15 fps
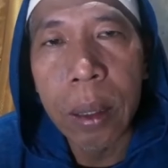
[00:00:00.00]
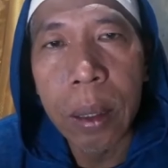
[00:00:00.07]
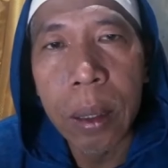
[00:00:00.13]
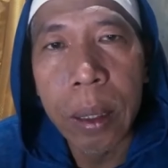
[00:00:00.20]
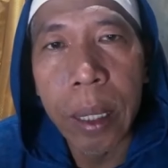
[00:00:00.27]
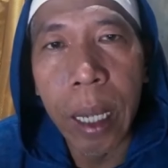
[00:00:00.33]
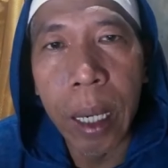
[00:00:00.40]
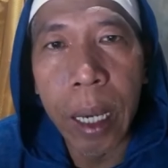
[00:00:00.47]

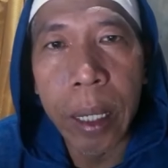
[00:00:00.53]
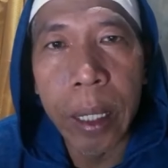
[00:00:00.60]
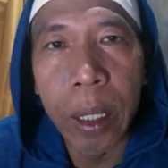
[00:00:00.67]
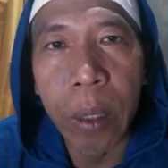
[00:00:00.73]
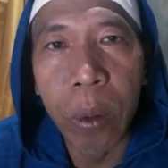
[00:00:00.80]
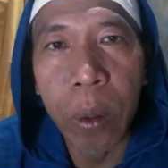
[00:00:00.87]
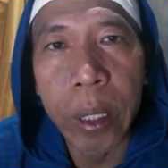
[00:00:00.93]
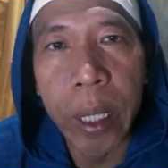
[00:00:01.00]
yang dari
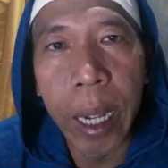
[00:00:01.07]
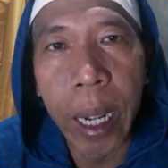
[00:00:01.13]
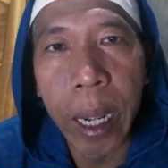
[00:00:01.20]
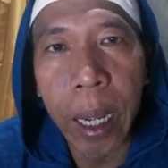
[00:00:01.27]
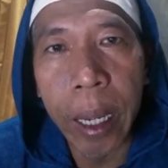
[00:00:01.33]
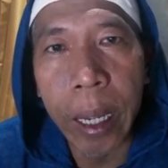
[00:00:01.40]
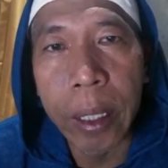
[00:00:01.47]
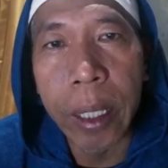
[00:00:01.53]

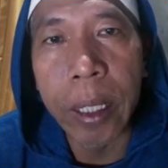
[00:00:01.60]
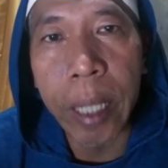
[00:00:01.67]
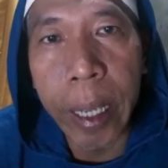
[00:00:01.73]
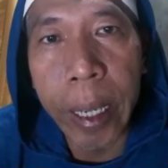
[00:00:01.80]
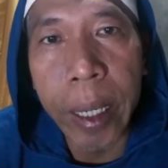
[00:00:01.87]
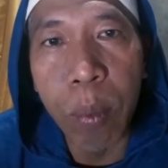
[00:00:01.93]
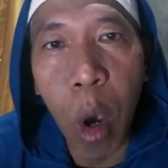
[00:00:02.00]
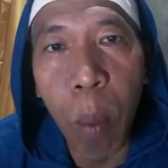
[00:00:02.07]
dunia
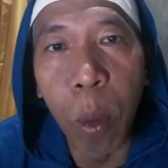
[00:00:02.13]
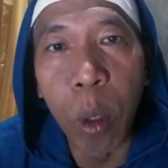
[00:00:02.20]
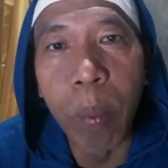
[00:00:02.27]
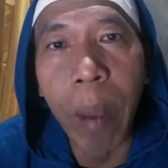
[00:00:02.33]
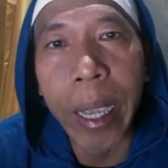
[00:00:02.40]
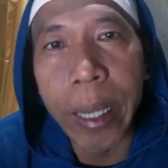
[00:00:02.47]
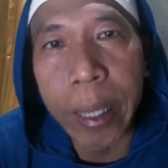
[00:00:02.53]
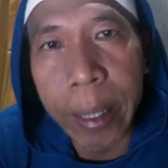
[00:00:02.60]
entertain maupun
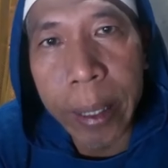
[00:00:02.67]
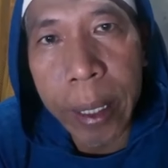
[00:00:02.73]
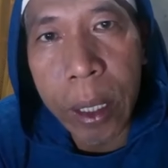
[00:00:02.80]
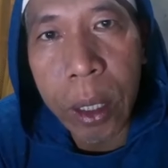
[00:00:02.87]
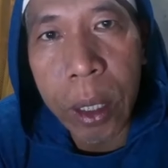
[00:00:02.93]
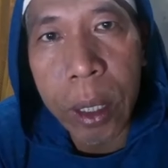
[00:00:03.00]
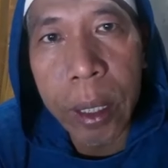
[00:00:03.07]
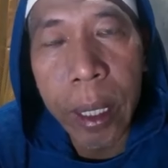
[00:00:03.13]

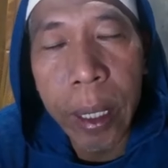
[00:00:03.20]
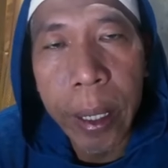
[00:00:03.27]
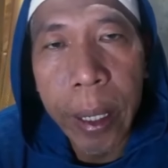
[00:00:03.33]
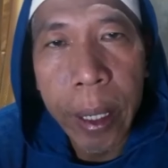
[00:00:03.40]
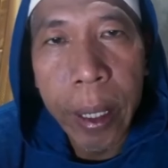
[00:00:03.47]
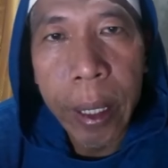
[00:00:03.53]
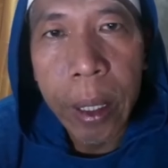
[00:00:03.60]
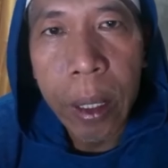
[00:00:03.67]
bikers
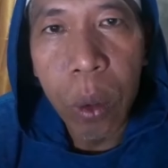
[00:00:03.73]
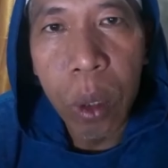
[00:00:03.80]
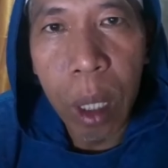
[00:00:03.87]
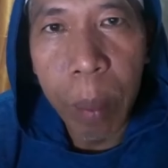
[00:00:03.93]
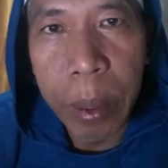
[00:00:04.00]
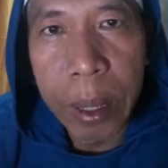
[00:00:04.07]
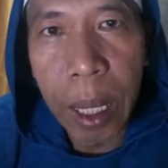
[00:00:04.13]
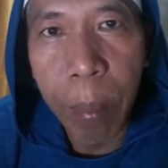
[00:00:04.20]

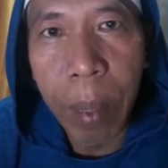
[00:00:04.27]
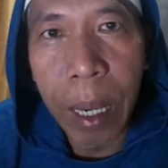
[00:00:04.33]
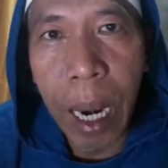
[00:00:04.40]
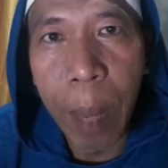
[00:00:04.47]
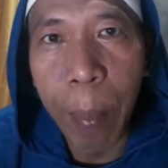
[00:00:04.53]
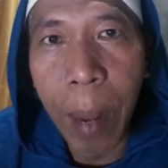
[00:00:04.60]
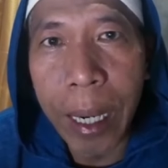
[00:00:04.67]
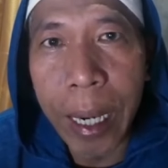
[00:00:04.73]
udah bisa
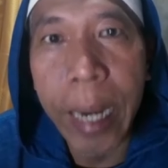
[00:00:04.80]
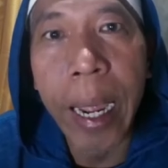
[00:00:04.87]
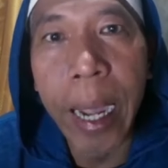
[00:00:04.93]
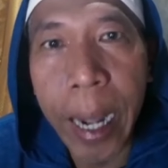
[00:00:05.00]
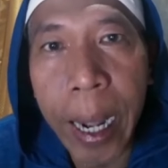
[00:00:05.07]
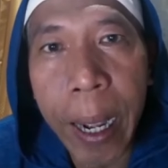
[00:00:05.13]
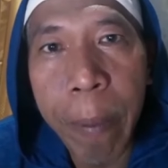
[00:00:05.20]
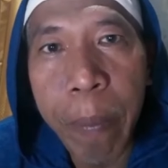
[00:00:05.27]
berlapang
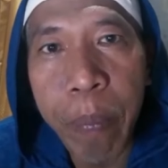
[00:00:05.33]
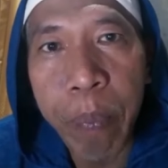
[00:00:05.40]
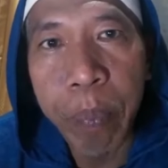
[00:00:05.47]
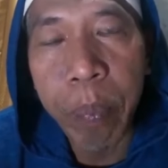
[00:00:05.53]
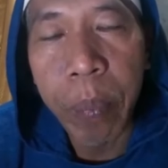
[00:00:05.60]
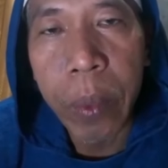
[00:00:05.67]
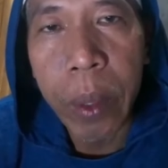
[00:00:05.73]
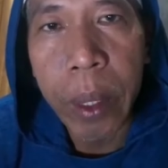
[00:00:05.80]
dada
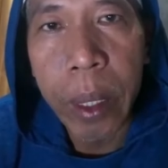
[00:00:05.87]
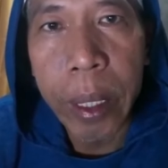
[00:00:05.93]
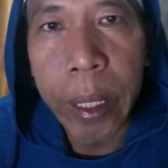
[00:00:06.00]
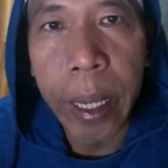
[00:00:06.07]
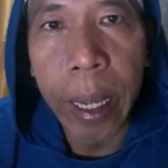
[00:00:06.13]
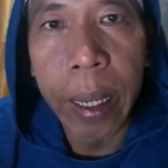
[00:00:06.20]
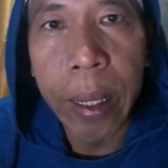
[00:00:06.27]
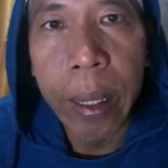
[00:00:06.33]

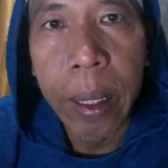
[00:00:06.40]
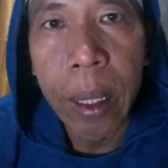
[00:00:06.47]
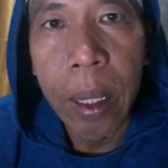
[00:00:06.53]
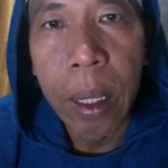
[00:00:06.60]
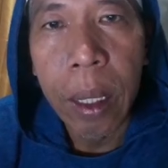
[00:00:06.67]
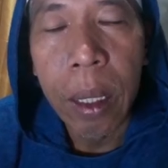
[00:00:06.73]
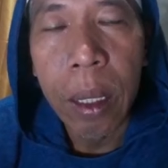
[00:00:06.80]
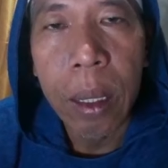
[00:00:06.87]
ya
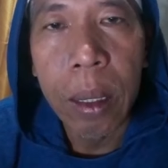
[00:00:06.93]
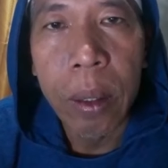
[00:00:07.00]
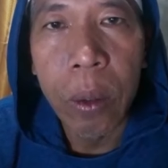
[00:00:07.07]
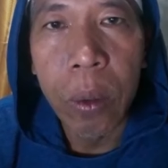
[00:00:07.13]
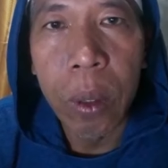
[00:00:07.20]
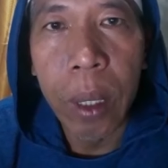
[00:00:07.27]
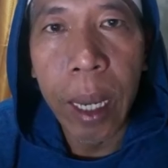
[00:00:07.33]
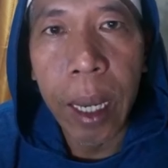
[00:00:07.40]

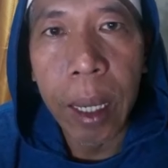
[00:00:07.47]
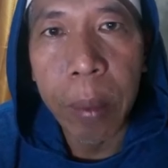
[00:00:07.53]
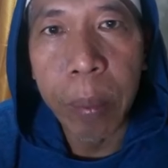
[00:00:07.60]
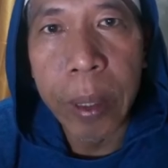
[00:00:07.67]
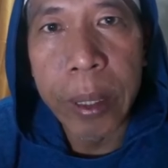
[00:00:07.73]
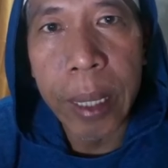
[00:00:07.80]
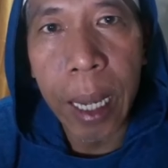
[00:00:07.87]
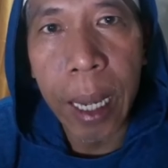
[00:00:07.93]
udah
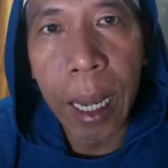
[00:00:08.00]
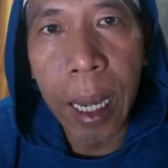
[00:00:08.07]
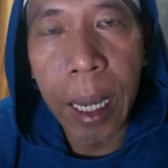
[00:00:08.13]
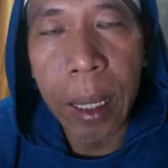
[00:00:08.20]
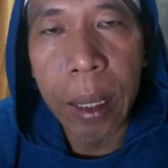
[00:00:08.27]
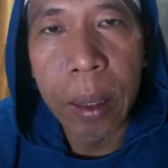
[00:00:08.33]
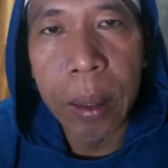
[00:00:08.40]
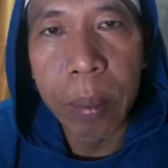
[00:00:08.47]

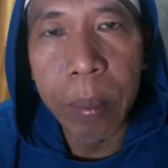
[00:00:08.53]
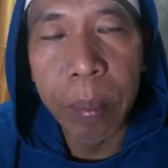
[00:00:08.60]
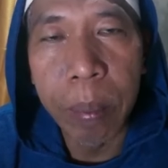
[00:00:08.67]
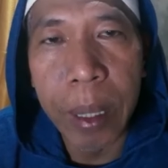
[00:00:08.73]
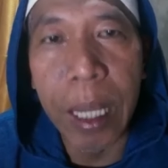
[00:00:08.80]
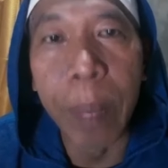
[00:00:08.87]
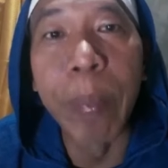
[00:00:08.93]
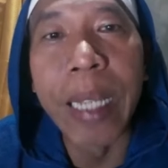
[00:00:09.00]
bisa
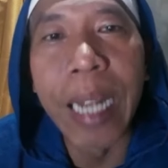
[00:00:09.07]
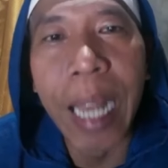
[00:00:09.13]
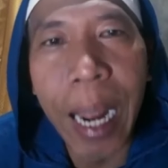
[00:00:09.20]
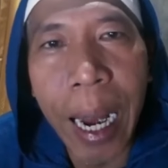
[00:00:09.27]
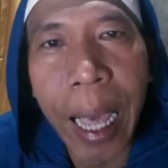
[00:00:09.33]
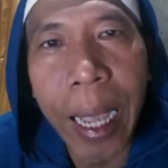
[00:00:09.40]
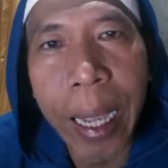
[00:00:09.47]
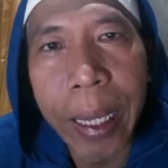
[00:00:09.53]
bergembira
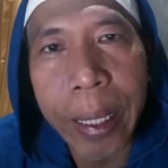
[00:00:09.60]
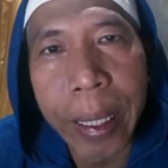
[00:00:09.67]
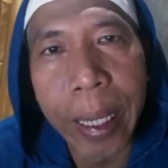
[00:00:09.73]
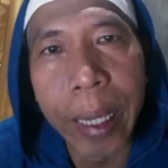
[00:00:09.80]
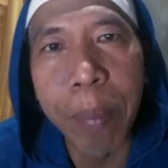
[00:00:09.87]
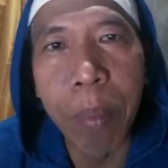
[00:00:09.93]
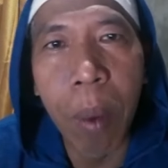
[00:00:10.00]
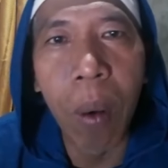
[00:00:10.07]
lah
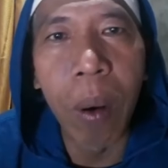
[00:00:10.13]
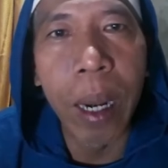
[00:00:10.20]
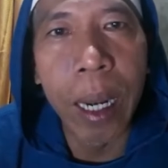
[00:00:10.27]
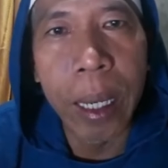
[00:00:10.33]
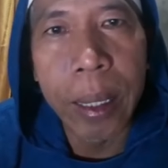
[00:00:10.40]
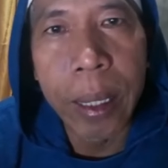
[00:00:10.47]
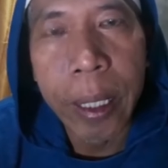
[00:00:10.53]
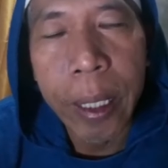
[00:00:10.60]
ya
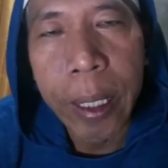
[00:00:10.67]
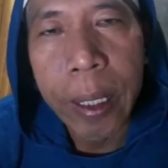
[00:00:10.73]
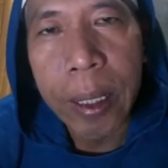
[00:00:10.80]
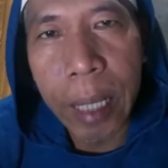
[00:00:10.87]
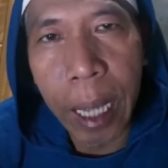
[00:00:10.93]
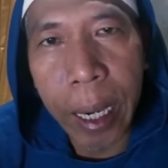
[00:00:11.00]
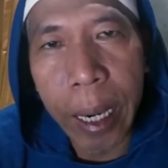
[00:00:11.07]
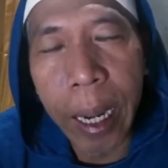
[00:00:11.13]
bahwa
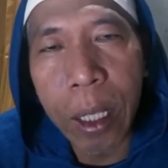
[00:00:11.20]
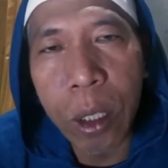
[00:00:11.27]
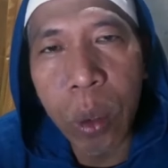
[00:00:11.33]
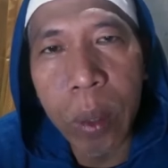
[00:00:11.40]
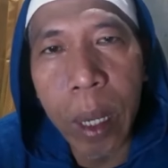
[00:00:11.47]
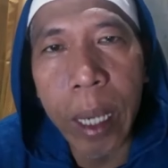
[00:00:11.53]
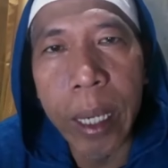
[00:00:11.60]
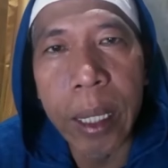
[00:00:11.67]
sekarang
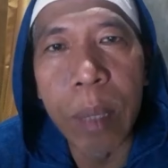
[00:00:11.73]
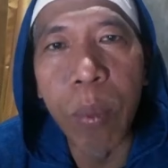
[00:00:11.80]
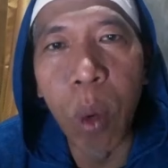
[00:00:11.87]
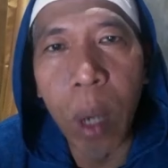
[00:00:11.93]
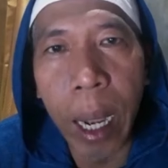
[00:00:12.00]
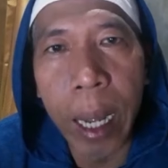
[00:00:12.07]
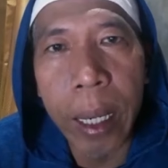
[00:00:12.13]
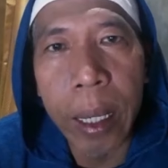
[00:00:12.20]
sudah
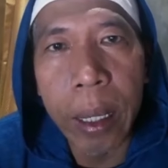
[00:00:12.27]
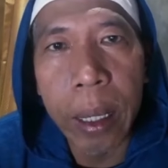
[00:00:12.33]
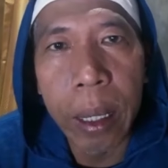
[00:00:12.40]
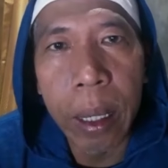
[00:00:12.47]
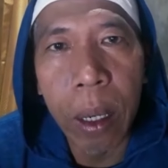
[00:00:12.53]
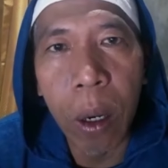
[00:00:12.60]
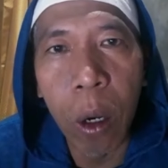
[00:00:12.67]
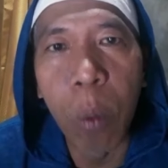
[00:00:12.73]
ditemukan
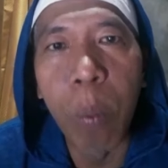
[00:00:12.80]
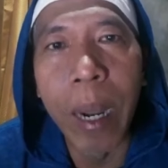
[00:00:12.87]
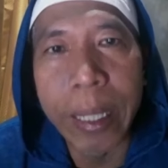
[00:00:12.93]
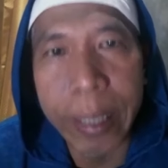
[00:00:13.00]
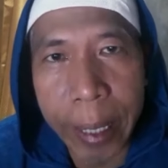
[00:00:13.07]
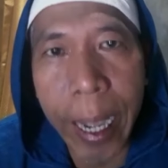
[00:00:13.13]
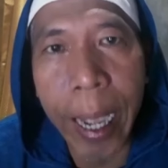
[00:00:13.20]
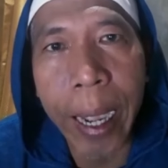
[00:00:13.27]
obatnya